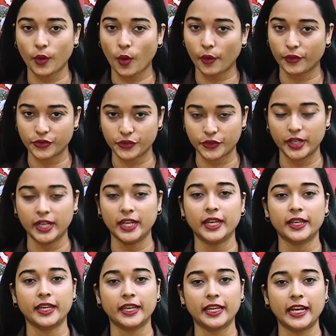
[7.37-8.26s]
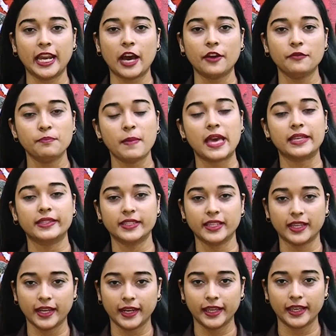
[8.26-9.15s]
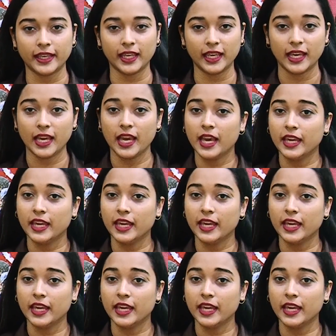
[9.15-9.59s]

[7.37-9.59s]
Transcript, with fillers: को ऑस्ट्रेलिया के खिलाफ मैच से करेगी